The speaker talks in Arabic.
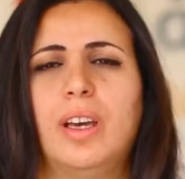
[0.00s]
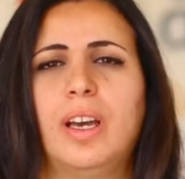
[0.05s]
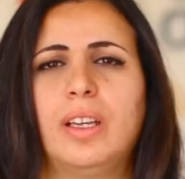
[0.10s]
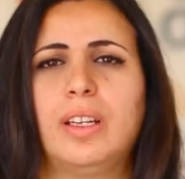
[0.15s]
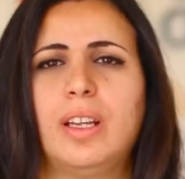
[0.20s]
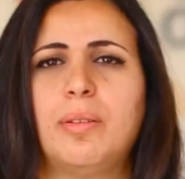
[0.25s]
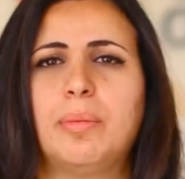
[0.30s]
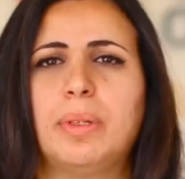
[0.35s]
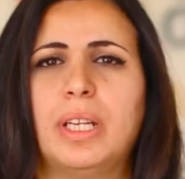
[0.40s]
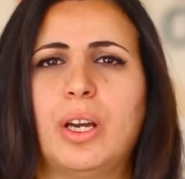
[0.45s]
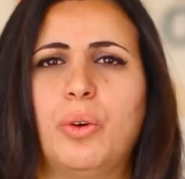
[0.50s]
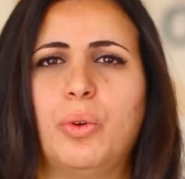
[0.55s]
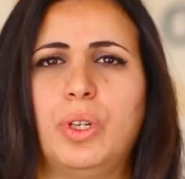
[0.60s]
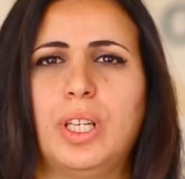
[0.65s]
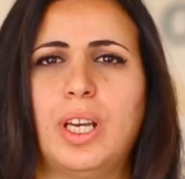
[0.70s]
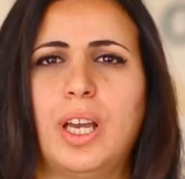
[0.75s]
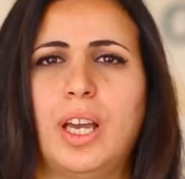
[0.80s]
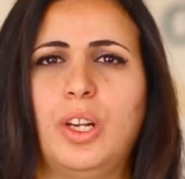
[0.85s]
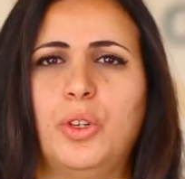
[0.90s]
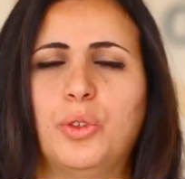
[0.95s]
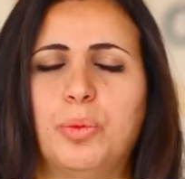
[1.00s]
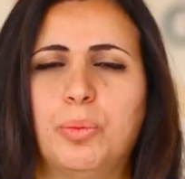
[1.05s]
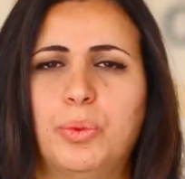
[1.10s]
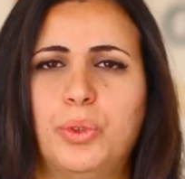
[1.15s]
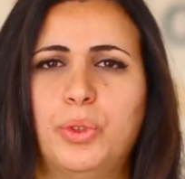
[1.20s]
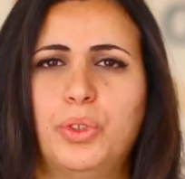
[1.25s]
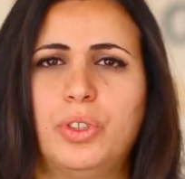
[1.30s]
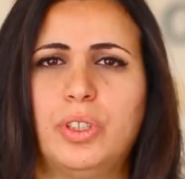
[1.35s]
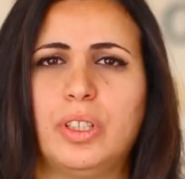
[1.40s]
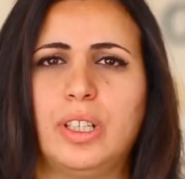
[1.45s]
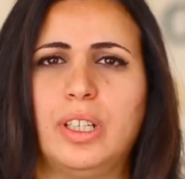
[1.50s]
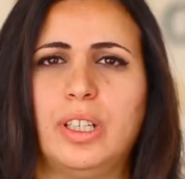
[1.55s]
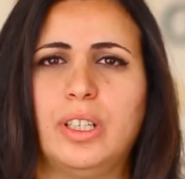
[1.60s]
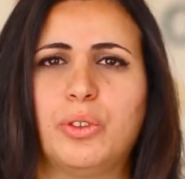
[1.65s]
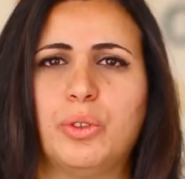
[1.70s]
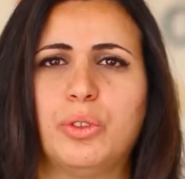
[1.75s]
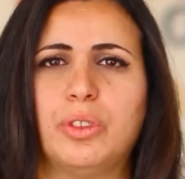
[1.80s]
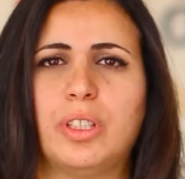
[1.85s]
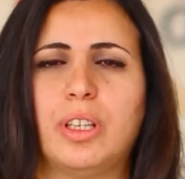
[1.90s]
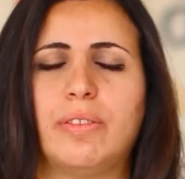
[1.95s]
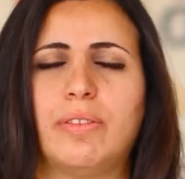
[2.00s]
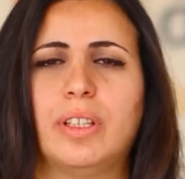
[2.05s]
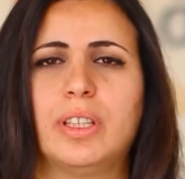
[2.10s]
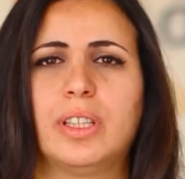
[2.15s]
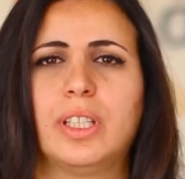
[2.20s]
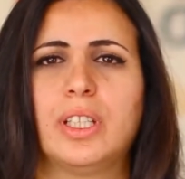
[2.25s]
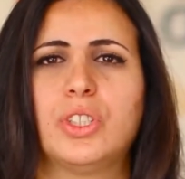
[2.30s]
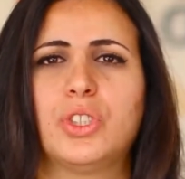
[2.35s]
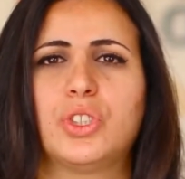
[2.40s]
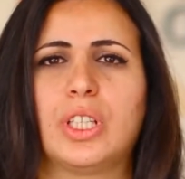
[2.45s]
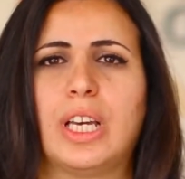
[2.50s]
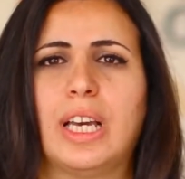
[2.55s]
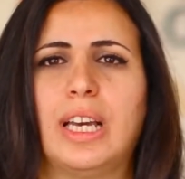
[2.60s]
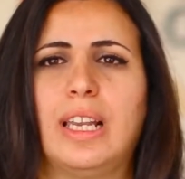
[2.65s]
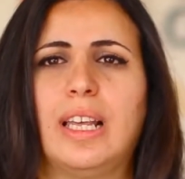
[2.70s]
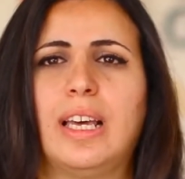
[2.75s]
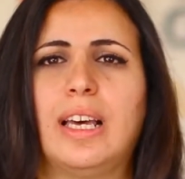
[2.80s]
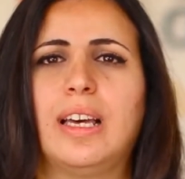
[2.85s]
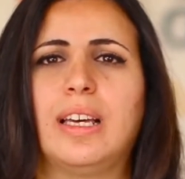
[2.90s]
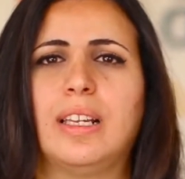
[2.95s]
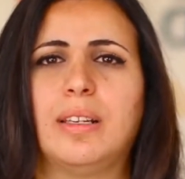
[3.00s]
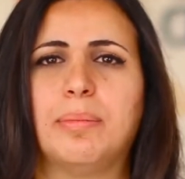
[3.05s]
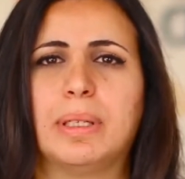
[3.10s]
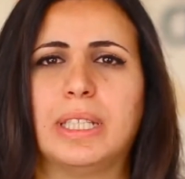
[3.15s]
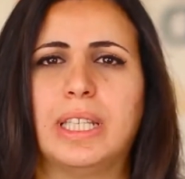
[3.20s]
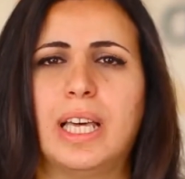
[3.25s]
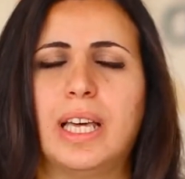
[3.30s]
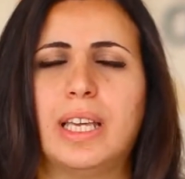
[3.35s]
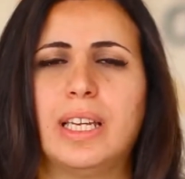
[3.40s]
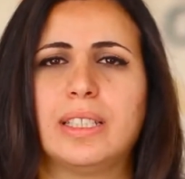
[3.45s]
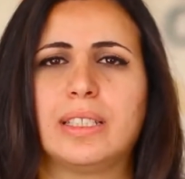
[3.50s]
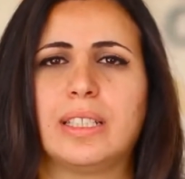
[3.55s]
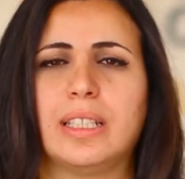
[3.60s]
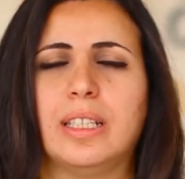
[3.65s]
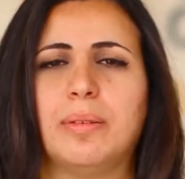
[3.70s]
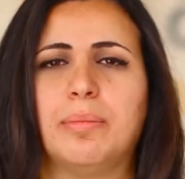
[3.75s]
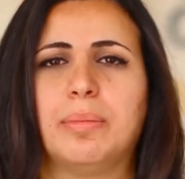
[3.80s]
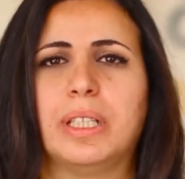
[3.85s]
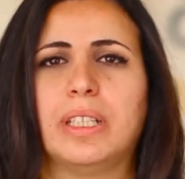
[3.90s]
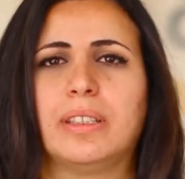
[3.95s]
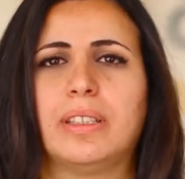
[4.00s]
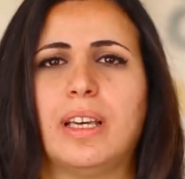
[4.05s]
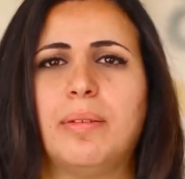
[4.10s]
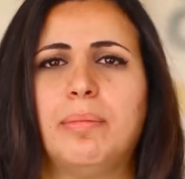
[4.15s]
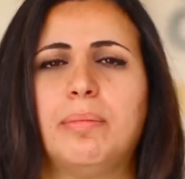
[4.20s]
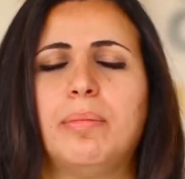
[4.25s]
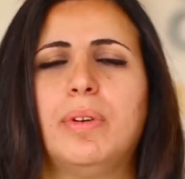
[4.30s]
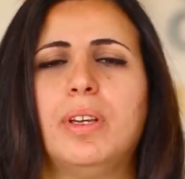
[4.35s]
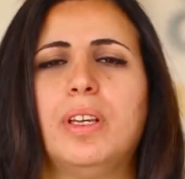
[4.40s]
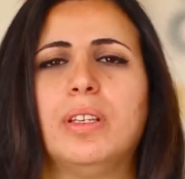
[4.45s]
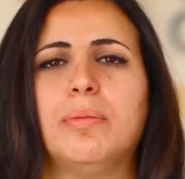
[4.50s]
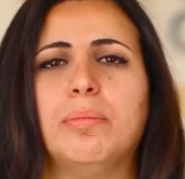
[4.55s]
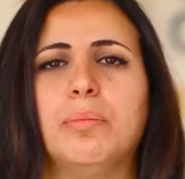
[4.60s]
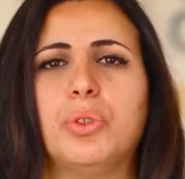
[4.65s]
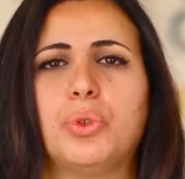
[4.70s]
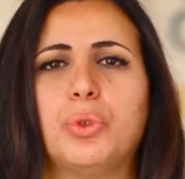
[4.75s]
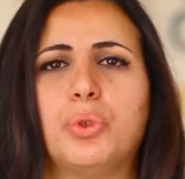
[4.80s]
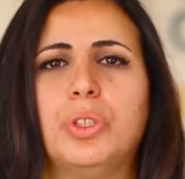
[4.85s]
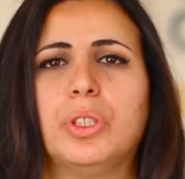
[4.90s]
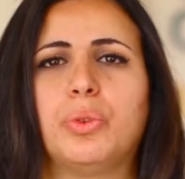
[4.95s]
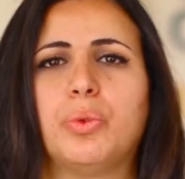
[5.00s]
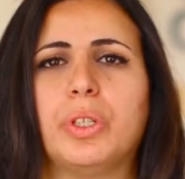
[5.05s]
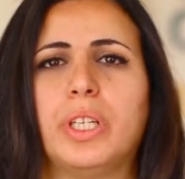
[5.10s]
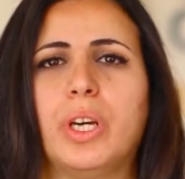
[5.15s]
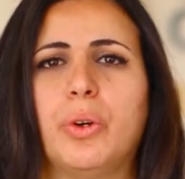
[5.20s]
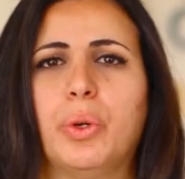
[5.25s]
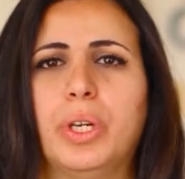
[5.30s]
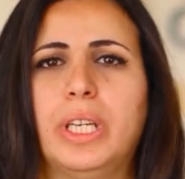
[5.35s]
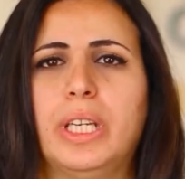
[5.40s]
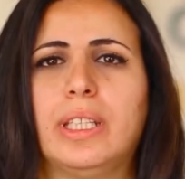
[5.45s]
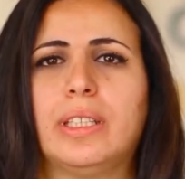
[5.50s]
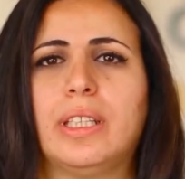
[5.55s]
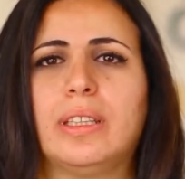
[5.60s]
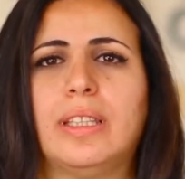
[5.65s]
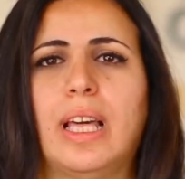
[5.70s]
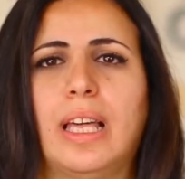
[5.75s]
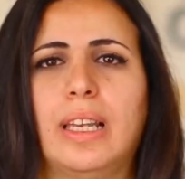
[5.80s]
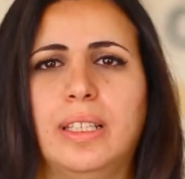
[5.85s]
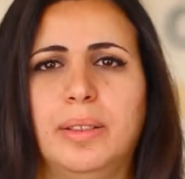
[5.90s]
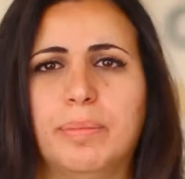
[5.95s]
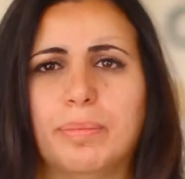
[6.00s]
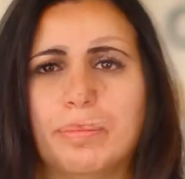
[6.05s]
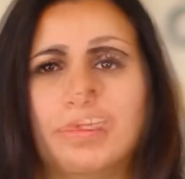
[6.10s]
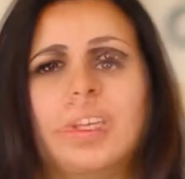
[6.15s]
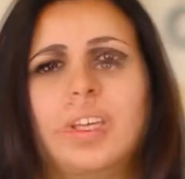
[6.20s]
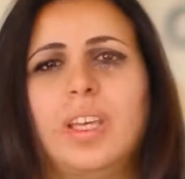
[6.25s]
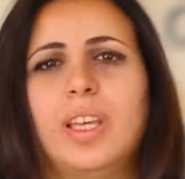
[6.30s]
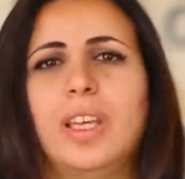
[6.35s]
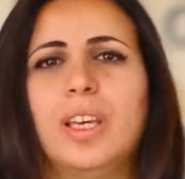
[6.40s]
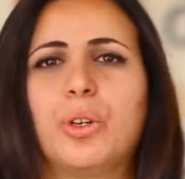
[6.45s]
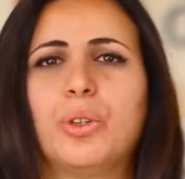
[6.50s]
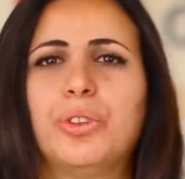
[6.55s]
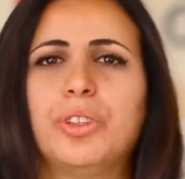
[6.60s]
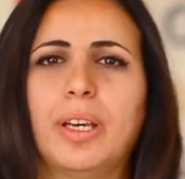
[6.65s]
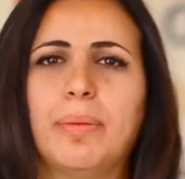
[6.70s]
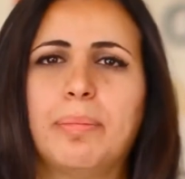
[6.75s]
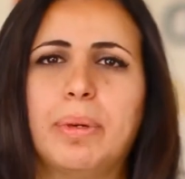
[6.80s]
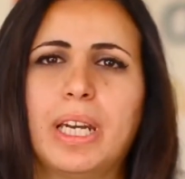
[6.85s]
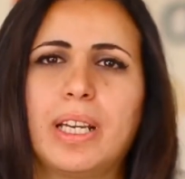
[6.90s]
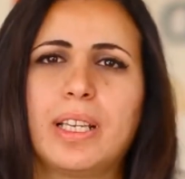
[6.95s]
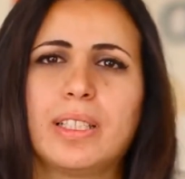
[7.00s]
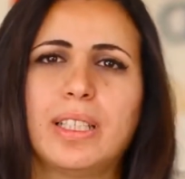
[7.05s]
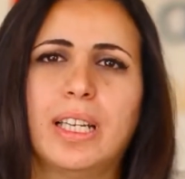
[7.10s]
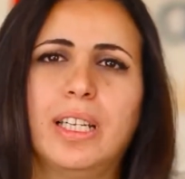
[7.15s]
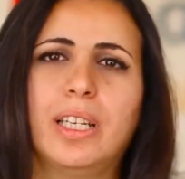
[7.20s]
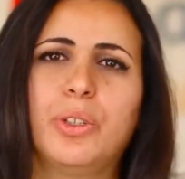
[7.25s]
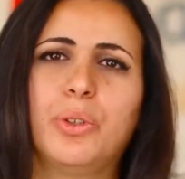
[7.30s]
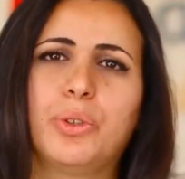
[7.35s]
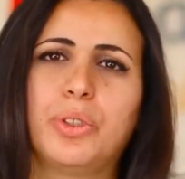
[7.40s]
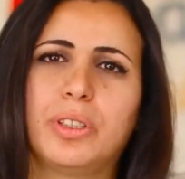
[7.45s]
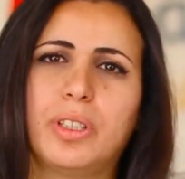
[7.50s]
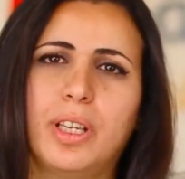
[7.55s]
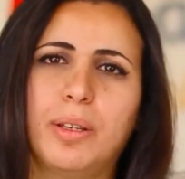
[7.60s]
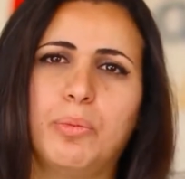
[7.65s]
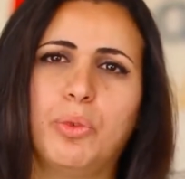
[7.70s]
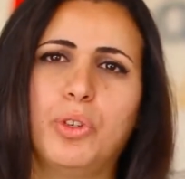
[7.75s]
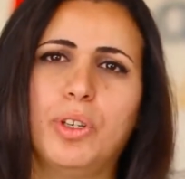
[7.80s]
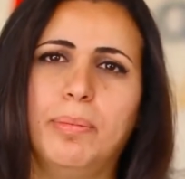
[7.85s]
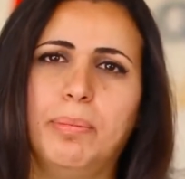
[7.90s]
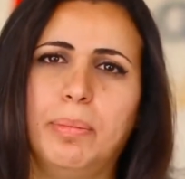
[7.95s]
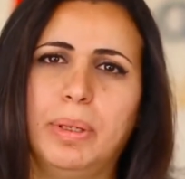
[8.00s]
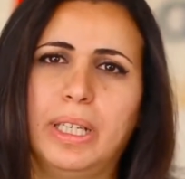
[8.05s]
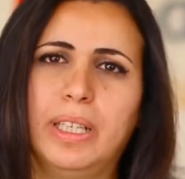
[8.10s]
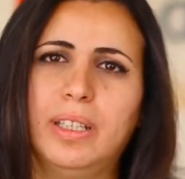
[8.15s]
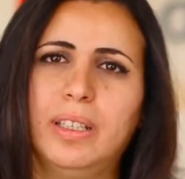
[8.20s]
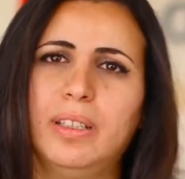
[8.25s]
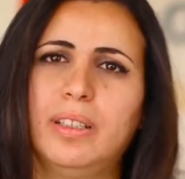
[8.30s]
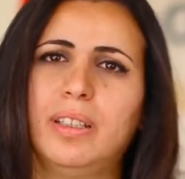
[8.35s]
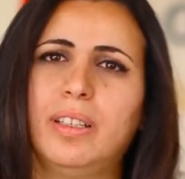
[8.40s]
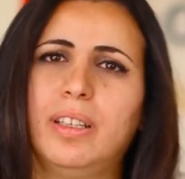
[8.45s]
أنا من أولياء الأمور اللي كنت أفتش على المدارس اللي بتهتم بجودة ونوعية التعليم كنت عم بركز على نقطتين مهمين